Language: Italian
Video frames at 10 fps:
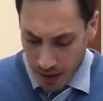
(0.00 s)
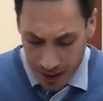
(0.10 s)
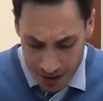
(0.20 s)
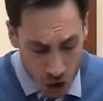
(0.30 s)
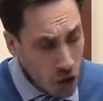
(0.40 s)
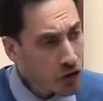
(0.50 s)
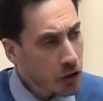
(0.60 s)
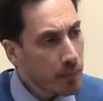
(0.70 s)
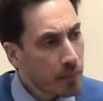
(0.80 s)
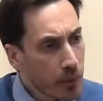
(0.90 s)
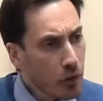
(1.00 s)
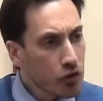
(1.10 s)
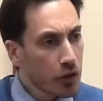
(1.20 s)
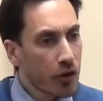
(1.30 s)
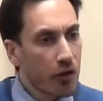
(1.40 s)
al nostro
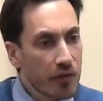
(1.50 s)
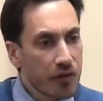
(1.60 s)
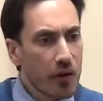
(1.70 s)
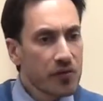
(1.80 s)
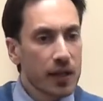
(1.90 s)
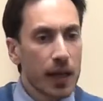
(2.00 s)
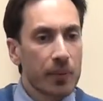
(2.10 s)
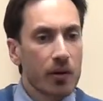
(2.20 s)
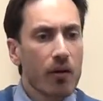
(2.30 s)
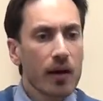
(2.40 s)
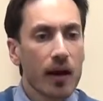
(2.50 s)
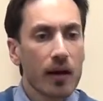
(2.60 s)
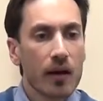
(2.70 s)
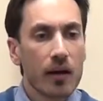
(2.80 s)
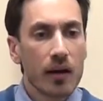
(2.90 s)
approccio nei confronti della parola,
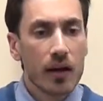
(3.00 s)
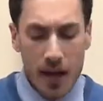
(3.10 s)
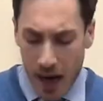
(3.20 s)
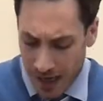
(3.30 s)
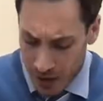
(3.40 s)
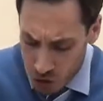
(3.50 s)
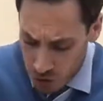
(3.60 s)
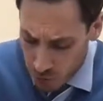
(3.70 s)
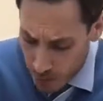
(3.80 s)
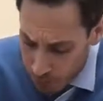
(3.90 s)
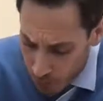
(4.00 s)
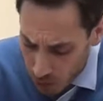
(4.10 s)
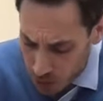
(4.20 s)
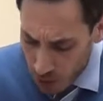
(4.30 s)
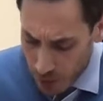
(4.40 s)
al nostro
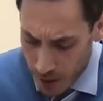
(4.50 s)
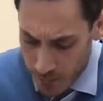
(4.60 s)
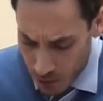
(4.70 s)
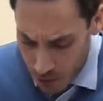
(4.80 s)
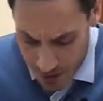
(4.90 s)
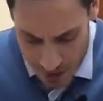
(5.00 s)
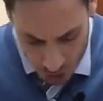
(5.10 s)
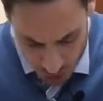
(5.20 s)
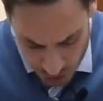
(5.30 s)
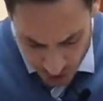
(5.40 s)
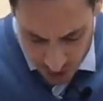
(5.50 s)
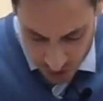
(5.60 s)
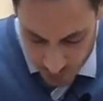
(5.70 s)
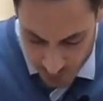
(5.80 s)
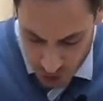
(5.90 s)
rapporto con la parola, nel contesto
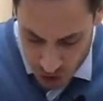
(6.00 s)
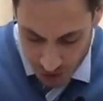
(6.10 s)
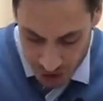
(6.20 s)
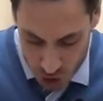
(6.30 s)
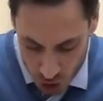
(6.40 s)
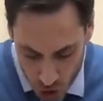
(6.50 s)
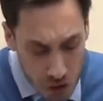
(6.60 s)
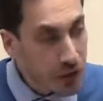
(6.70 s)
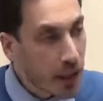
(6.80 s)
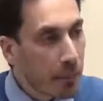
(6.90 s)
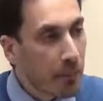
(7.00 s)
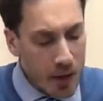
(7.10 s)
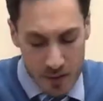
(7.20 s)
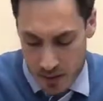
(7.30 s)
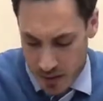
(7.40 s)
si riferisce all'ascolto della
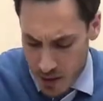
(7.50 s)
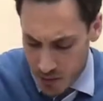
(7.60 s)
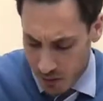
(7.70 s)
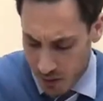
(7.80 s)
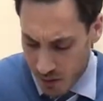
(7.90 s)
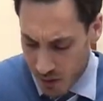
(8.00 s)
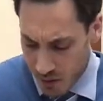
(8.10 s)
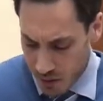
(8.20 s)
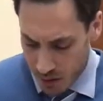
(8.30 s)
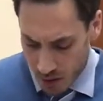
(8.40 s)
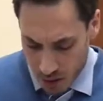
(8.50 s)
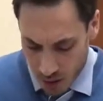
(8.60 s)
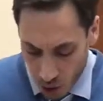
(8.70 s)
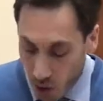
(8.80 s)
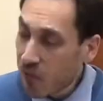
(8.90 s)
parola di Dio
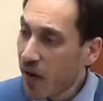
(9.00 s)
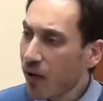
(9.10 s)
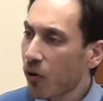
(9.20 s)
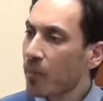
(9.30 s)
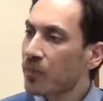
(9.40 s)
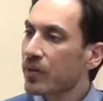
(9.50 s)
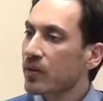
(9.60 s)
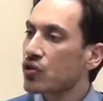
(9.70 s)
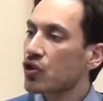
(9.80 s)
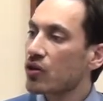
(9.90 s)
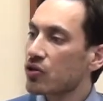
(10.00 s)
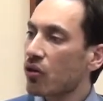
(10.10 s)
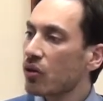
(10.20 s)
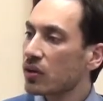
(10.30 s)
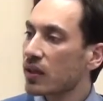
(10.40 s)
ovvero ci
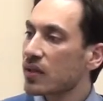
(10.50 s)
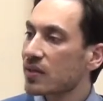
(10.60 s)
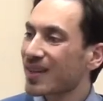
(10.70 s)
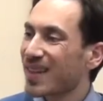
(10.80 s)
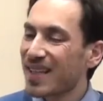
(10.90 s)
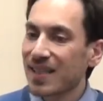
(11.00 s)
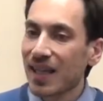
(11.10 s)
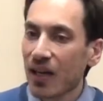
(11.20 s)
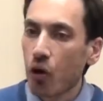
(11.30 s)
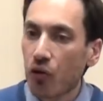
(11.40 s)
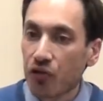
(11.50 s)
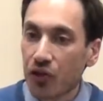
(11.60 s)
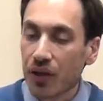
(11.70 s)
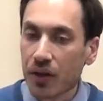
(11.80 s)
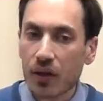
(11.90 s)
esorta ad essere
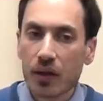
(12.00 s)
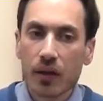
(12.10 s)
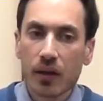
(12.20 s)
desiderosi,